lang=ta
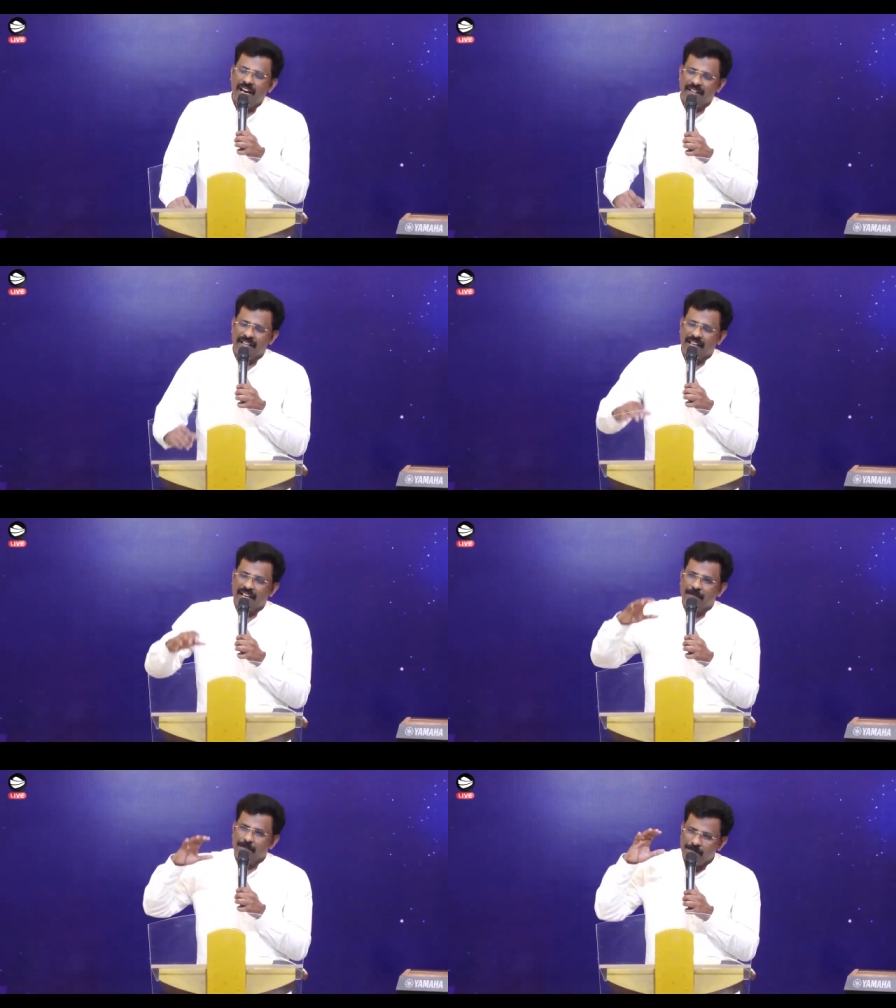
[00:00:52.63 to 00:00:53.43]
அந்த
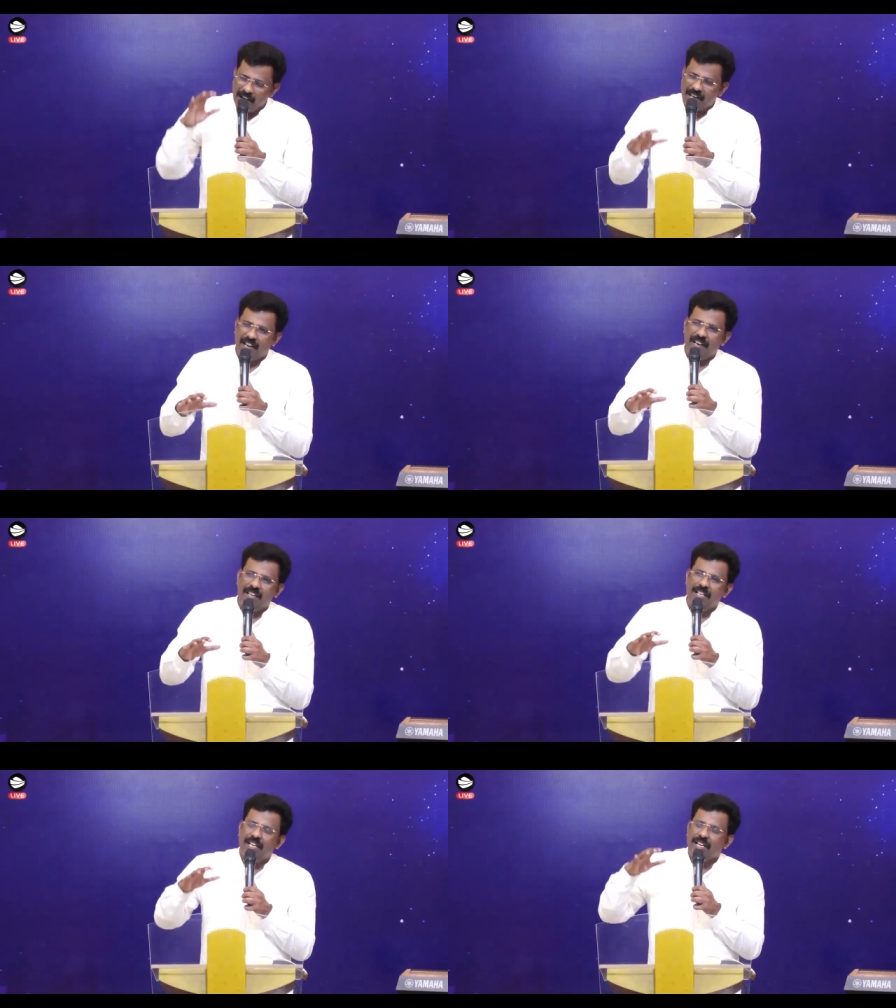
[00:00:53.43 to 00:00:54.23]
மக்கள்
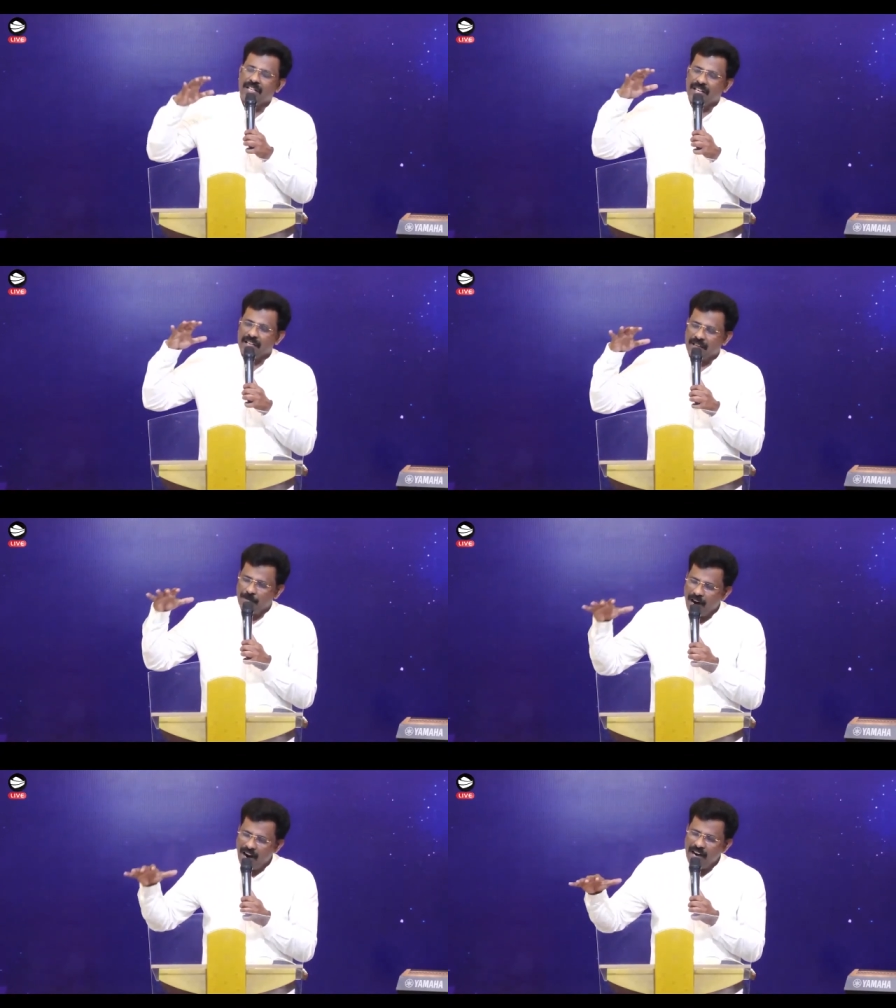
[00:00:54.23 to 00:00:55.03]
இந்த
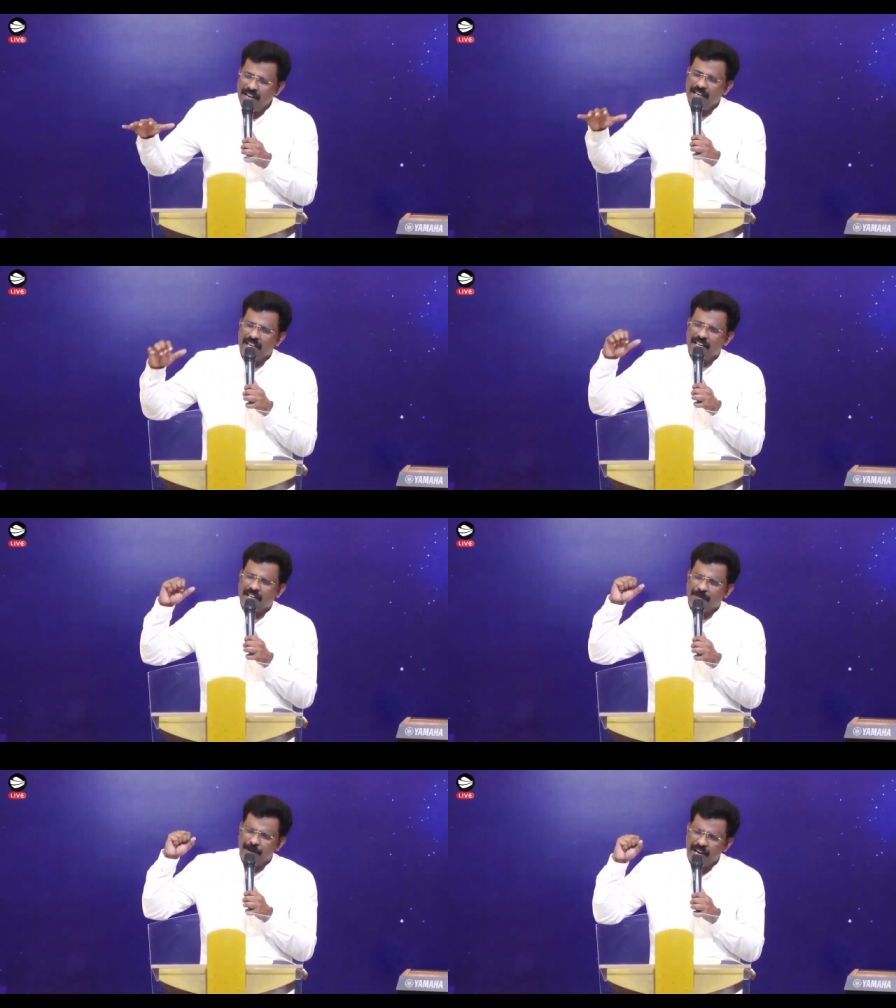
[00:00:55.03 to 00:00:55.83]
மாடுகள்
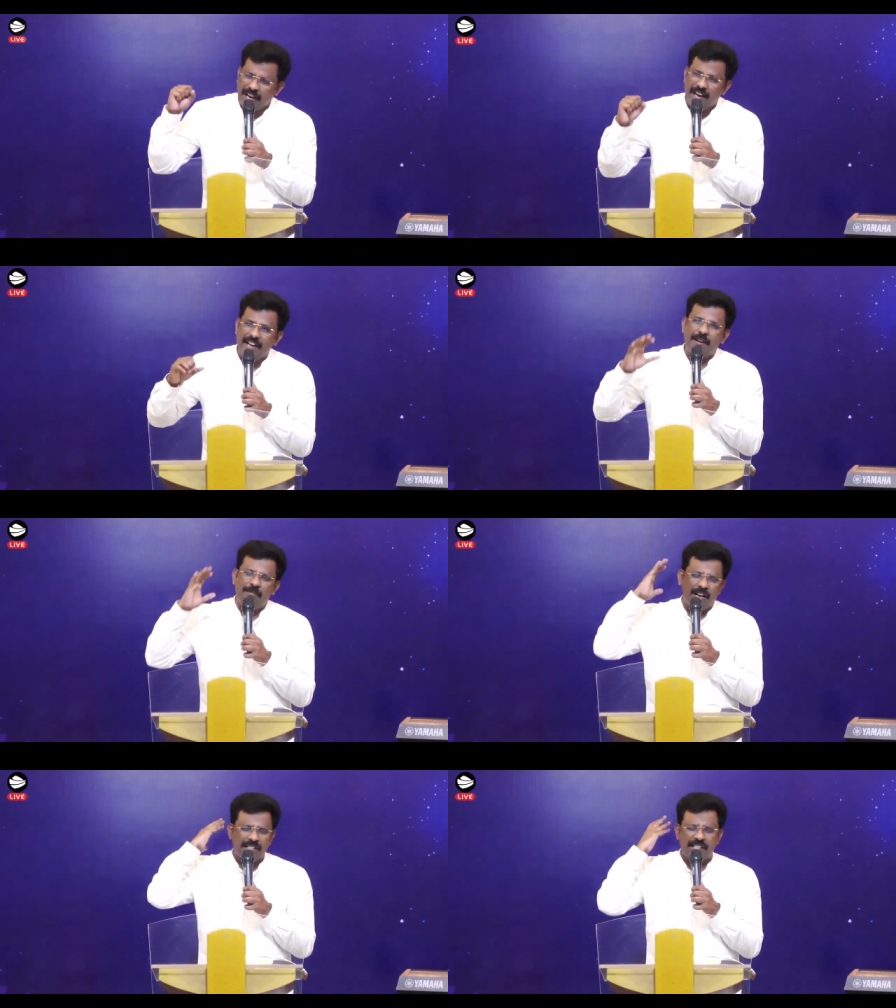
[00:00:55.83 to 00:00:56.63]
மிக
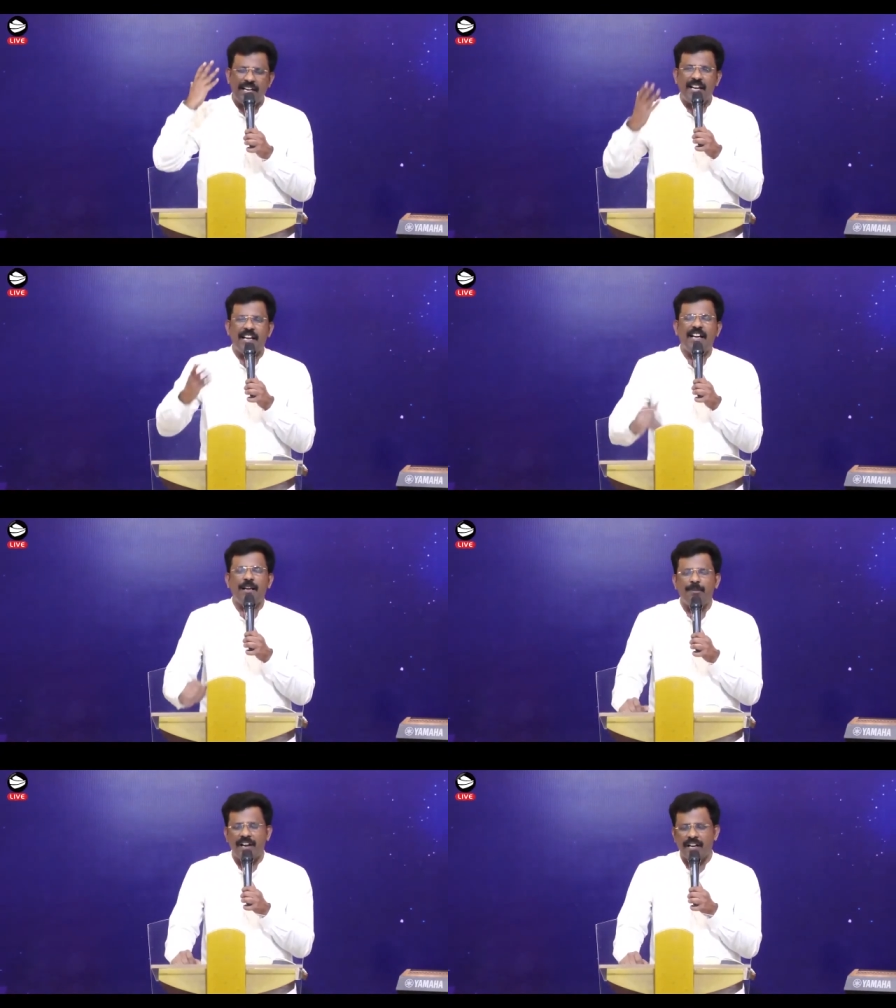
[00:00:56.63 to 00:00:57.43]
கடினமாக சில
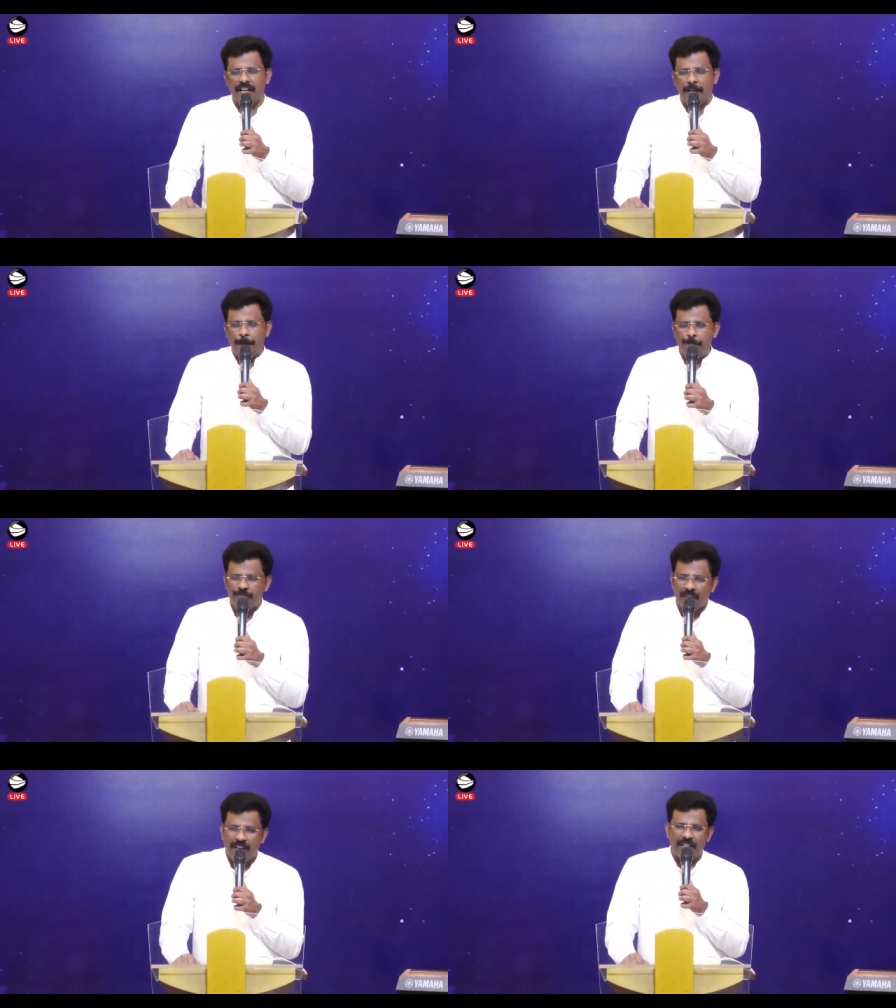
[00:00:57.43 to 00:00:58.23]
இடங்களில் பாருங்க
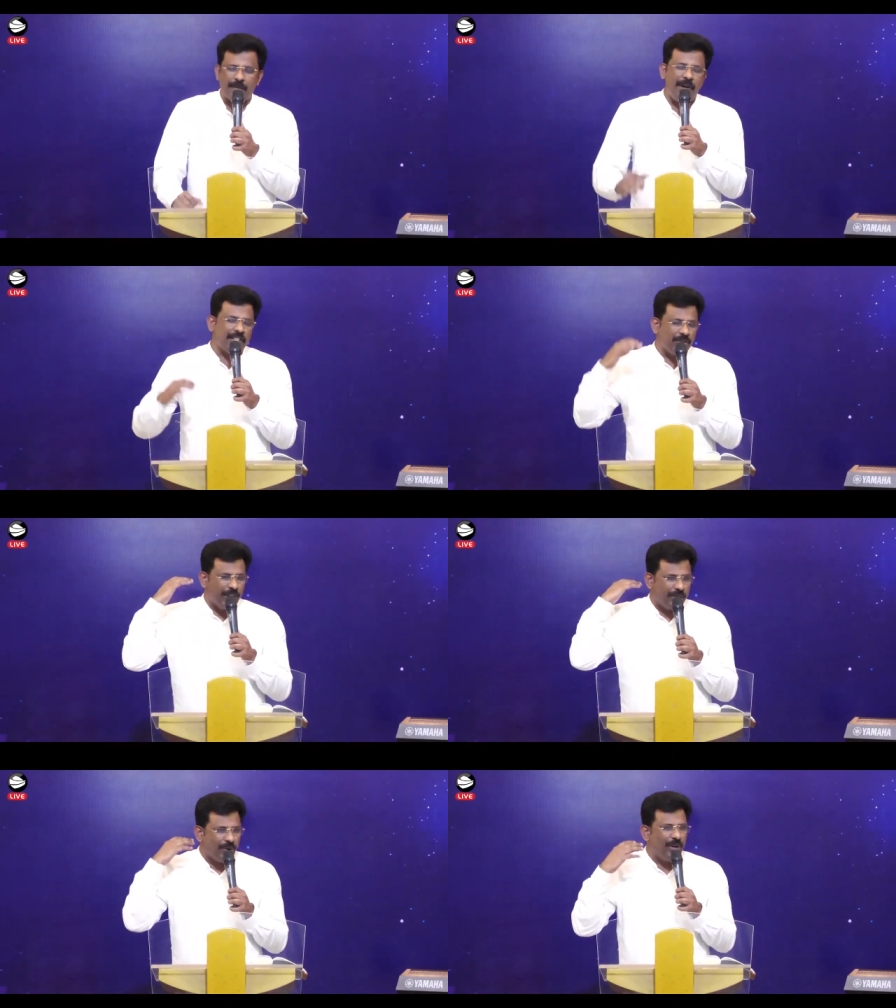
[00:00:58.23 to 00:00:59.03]
அந்த
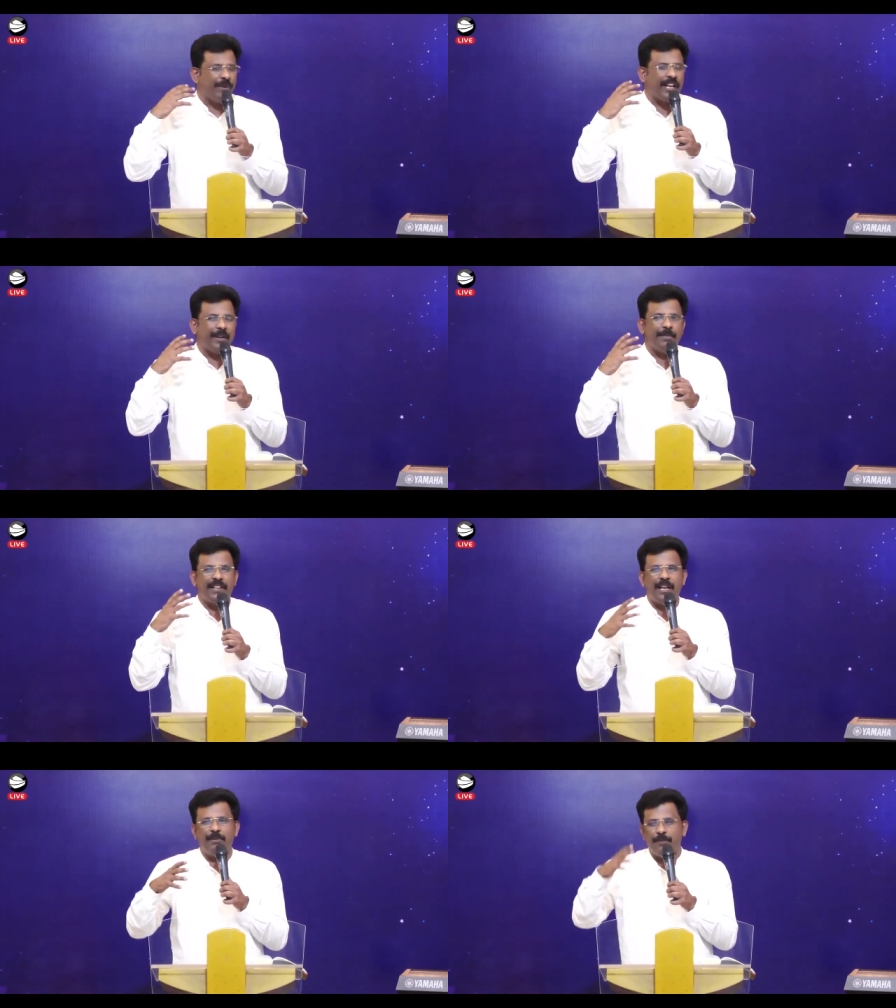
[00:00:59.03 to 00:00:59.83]
மாட்டினுடைய தோள்பட்டையை
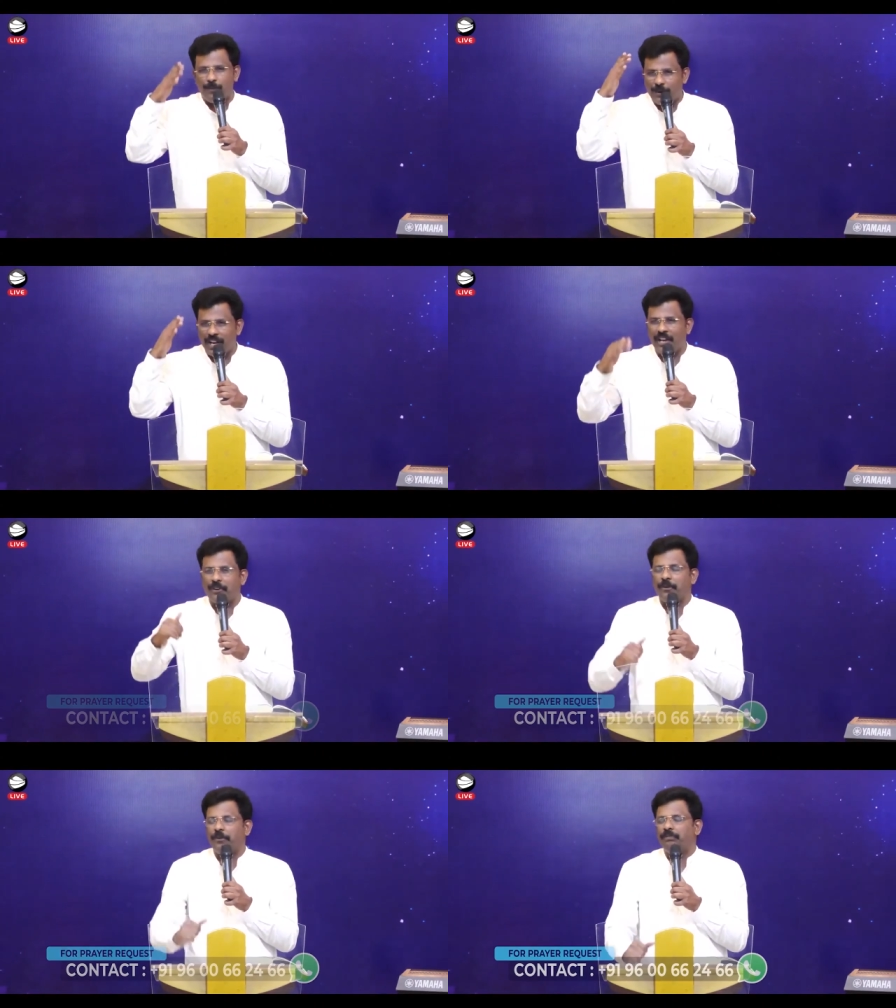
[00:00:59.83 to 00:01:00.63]
பார்த்தா அப்படி புண்ணாக
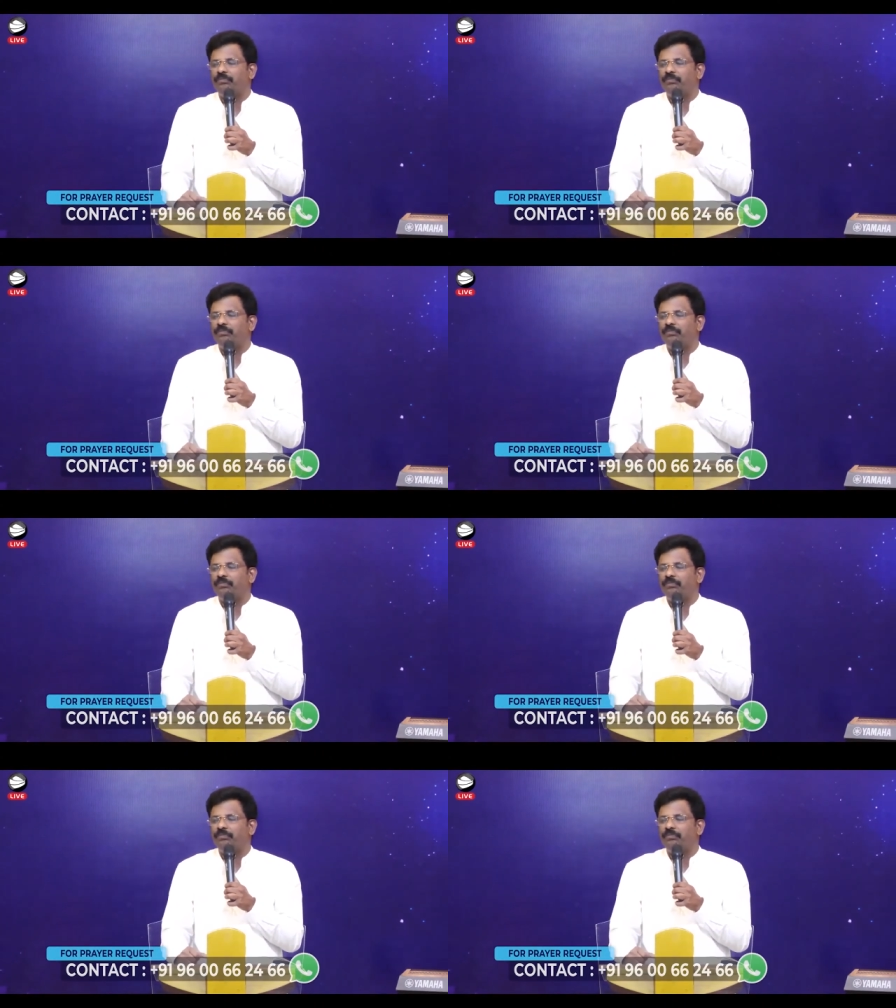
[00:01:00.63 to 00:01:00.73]
இருக்கும்